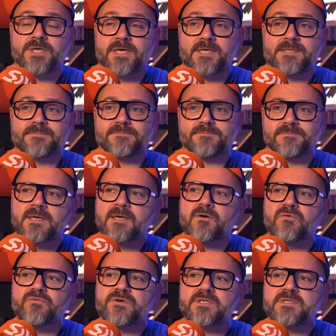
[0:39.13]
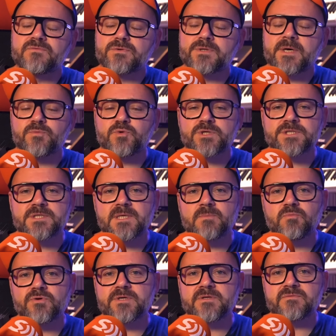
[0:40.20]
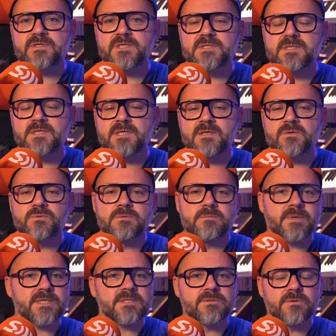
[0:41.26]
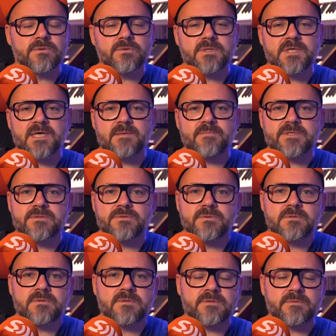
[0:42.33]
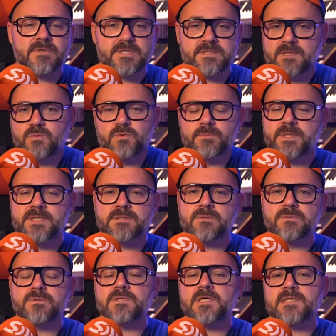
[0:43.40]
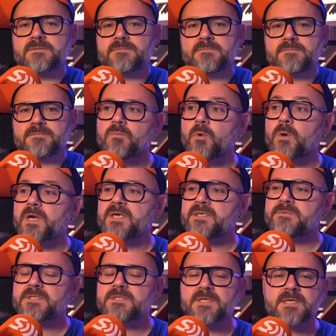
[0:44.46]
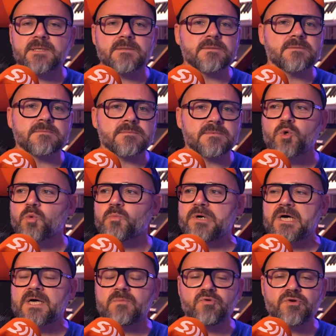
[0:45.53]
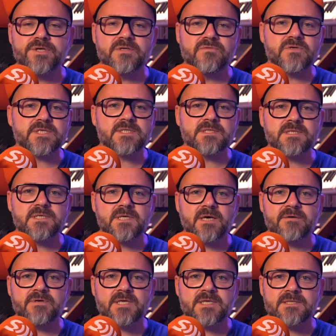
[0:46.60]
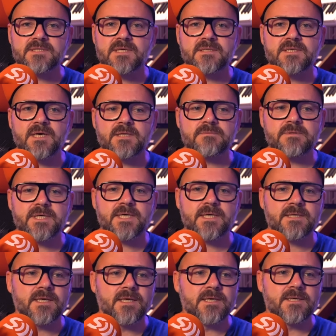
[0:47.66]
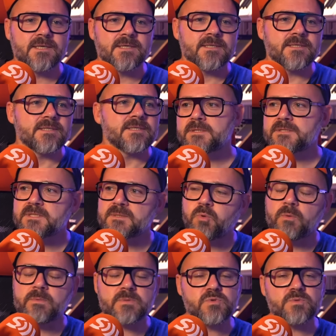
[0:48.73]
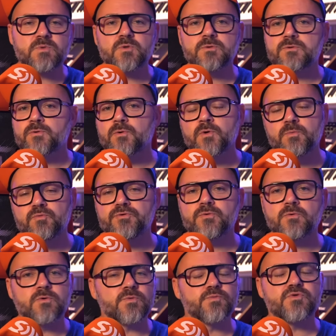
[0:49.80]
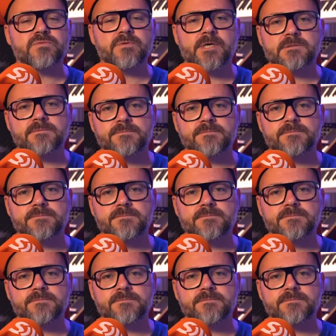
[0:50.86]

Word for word: Et qu'en fait il vaudrait mieux acheter les plugins VST qui coûtent presque que dalle parce que euh, bah, ça coûte presque que dalle. Bon, à la limite, ça, comparer un plugin VST avec un synthé hardware, c'est probablement le truc le plus con qu'on puisse faire.